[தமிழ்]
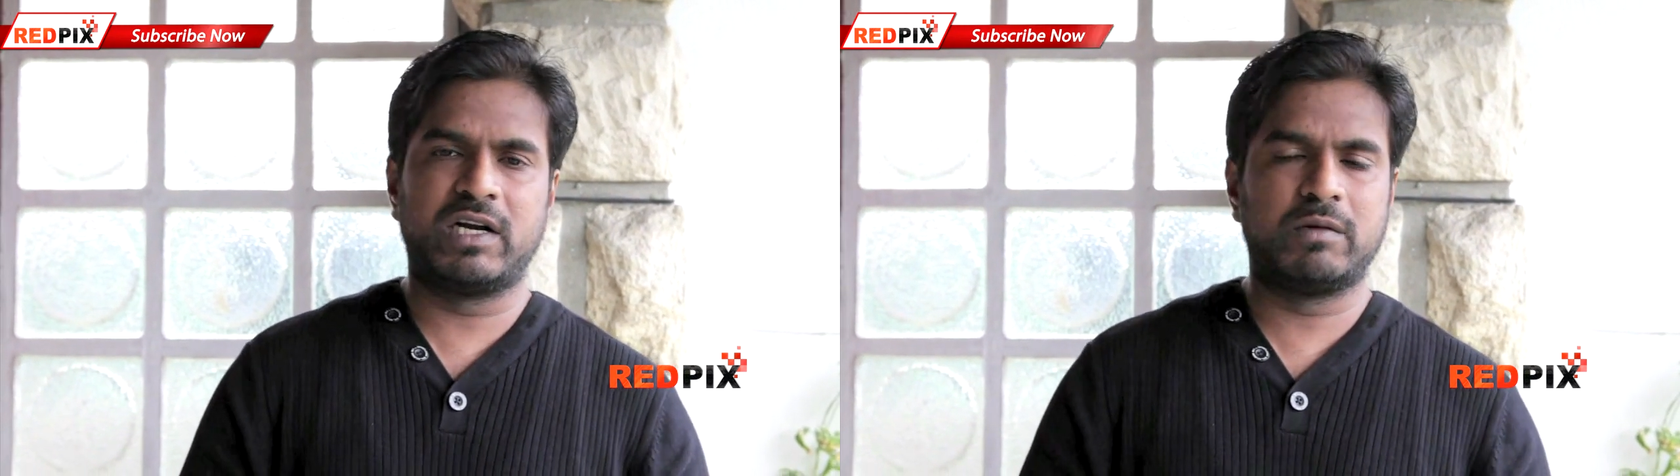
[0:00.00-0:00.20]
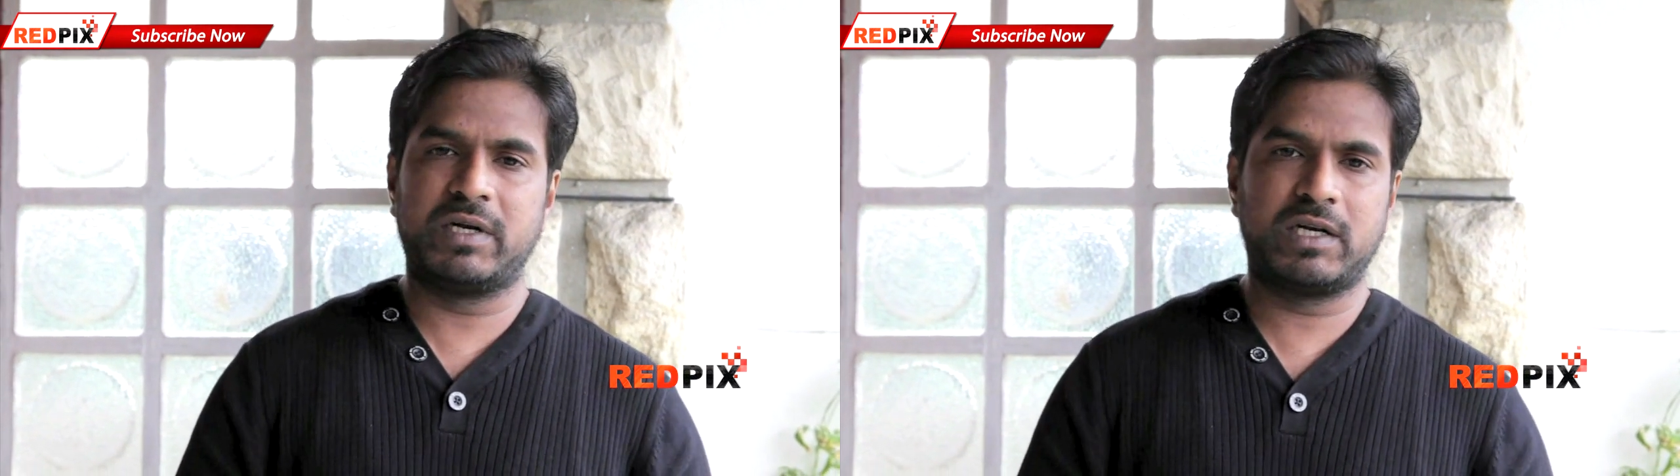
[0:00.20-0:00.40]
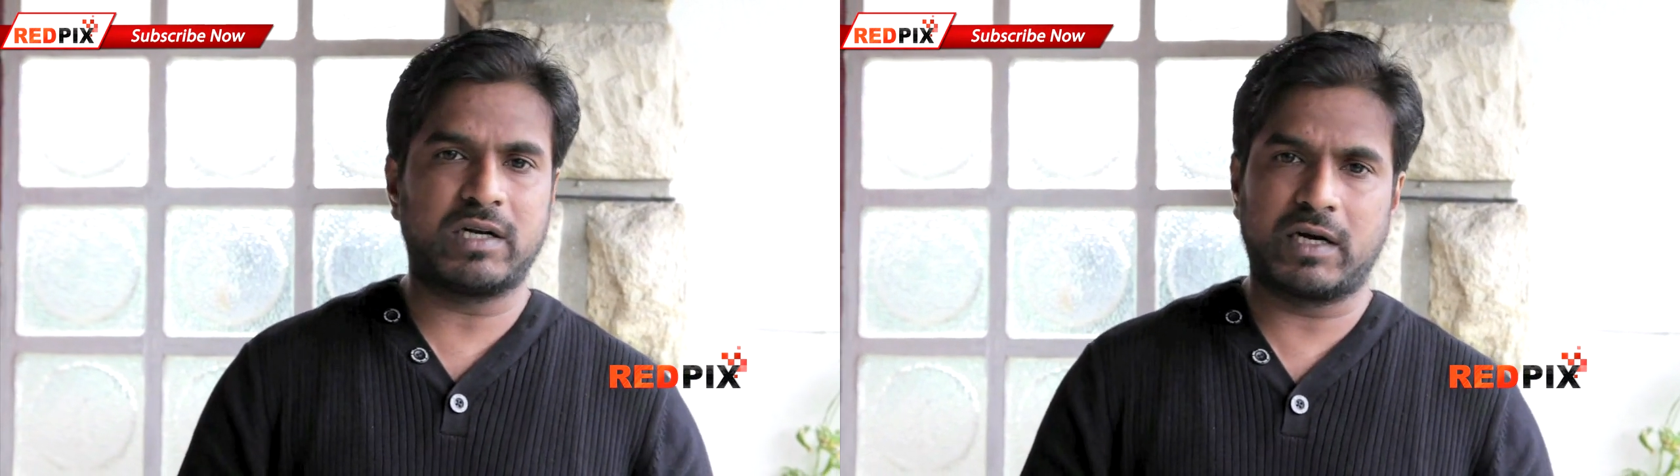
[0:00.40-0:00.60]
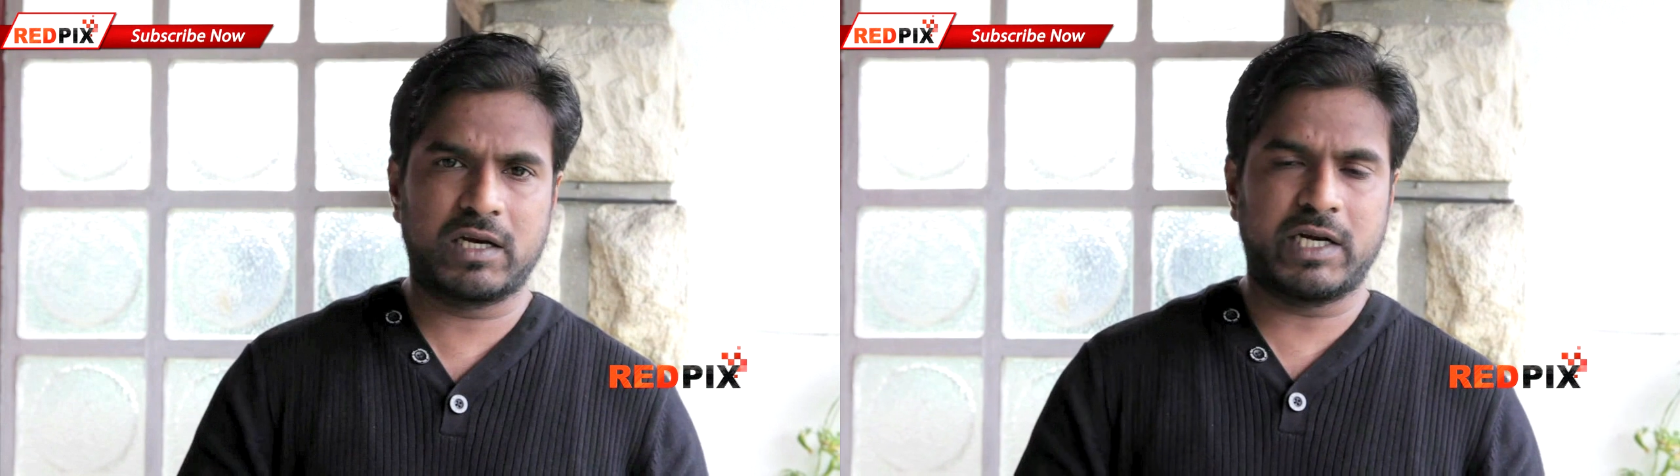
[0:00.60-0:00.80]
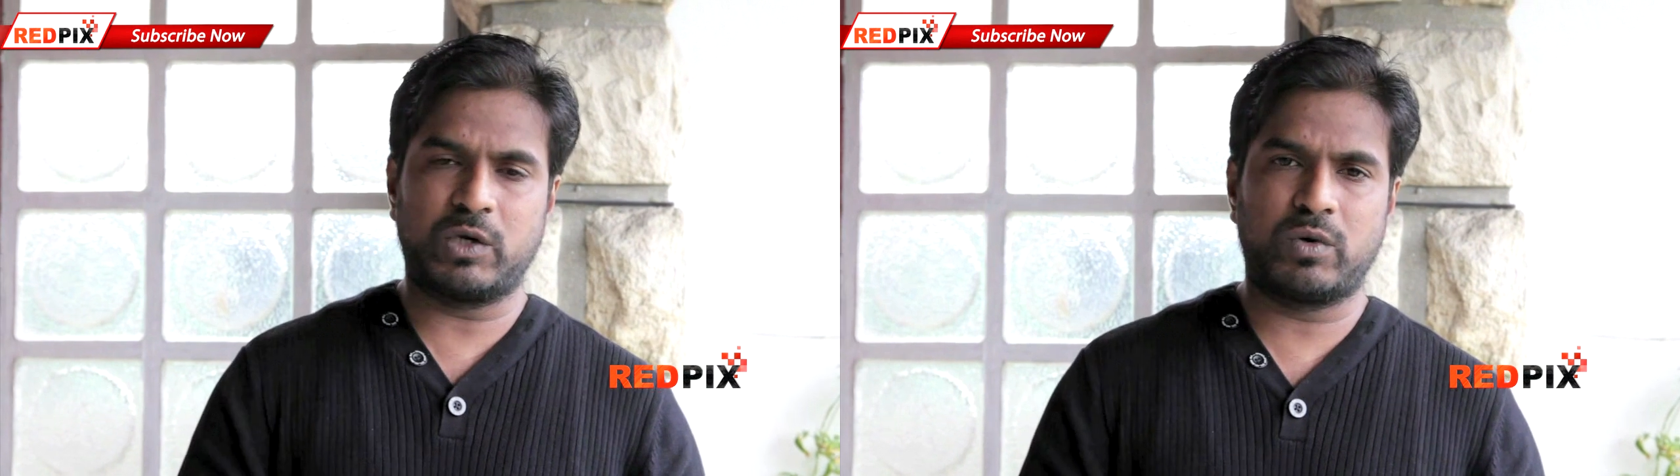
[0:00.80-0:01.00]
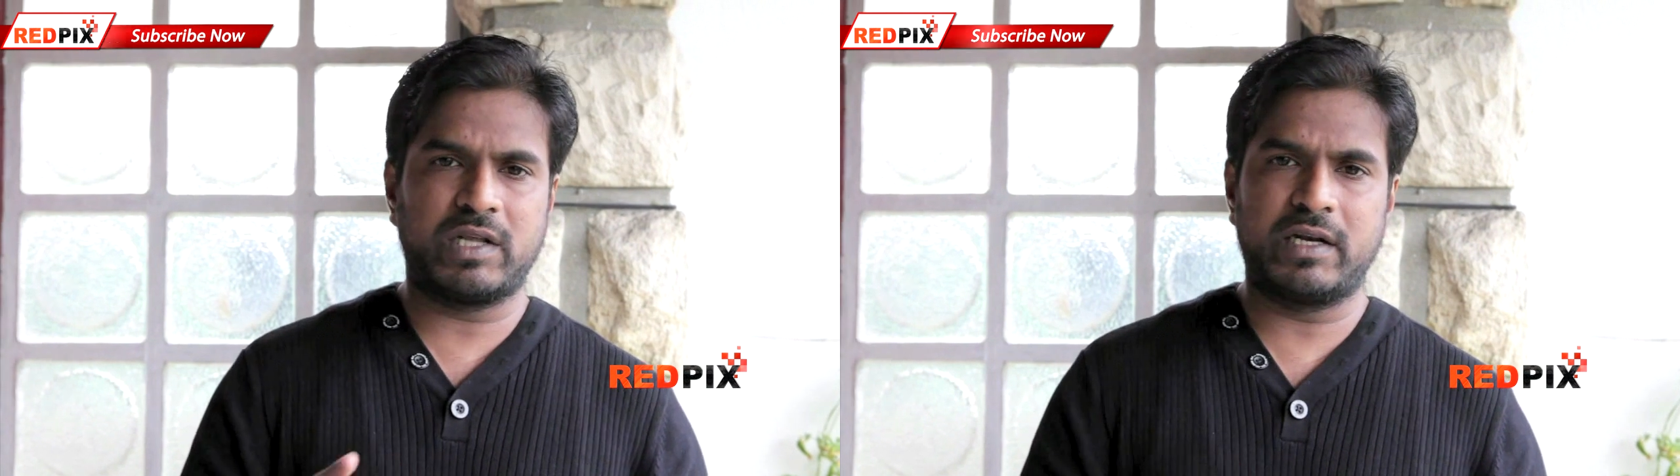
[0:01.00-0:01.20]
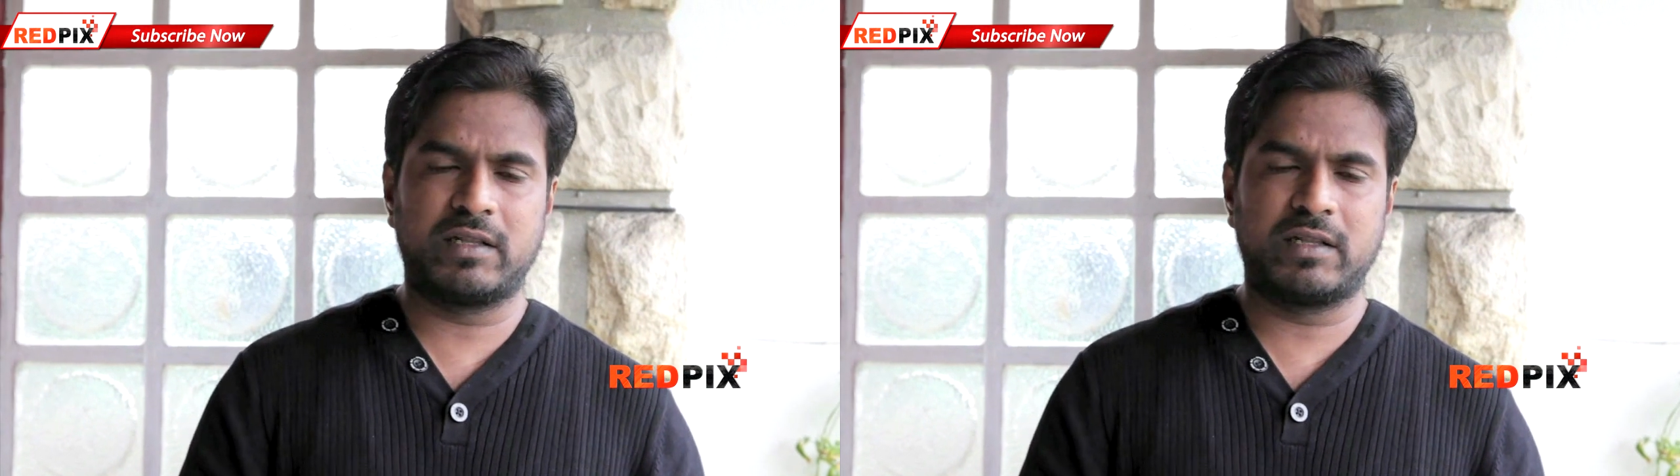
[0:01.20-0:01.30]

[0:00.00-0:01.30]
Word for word: வேண்டும் என்று கங்கணம் கட்டி கொண்டுதான்